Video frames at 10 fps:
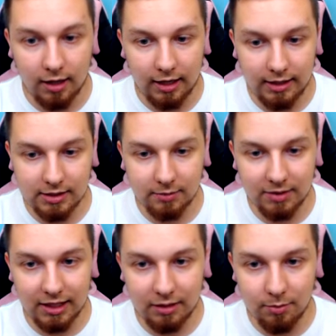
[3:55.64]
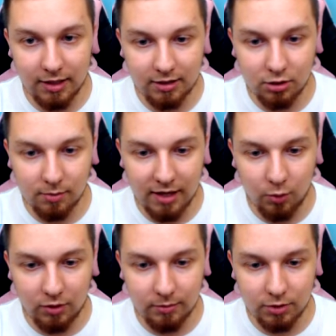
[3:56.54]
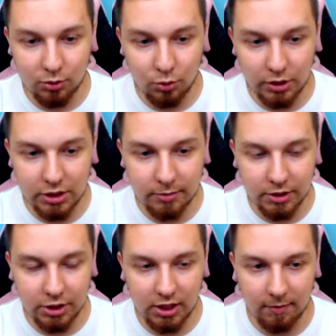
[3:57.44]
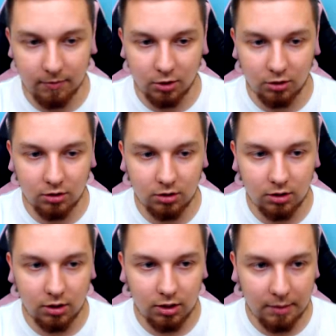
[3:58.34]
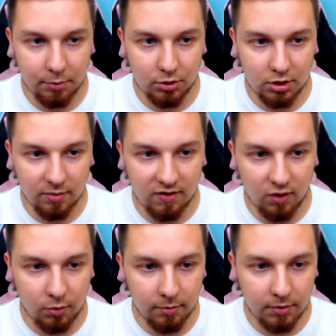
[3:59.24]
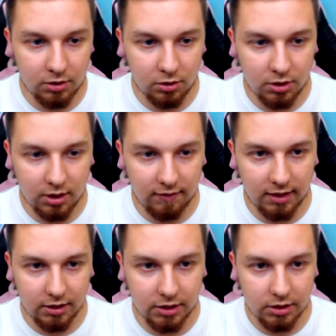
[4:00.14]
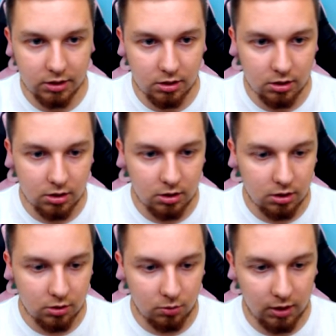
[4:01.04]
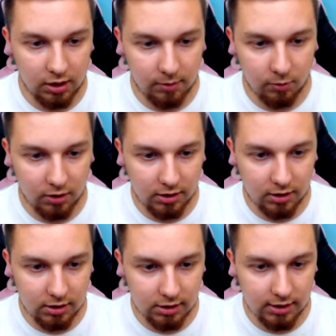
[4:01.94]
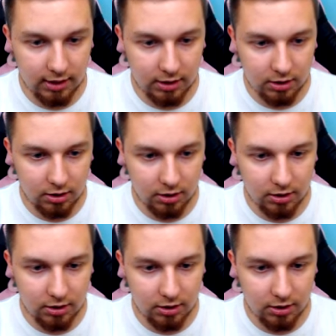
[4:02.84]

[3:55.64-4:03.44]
ale jestem dalej bardzo małym skurczybyczkiem, no, a potrzebowałbym być troszkę większy. Tutaj nie mogę nic zjeść.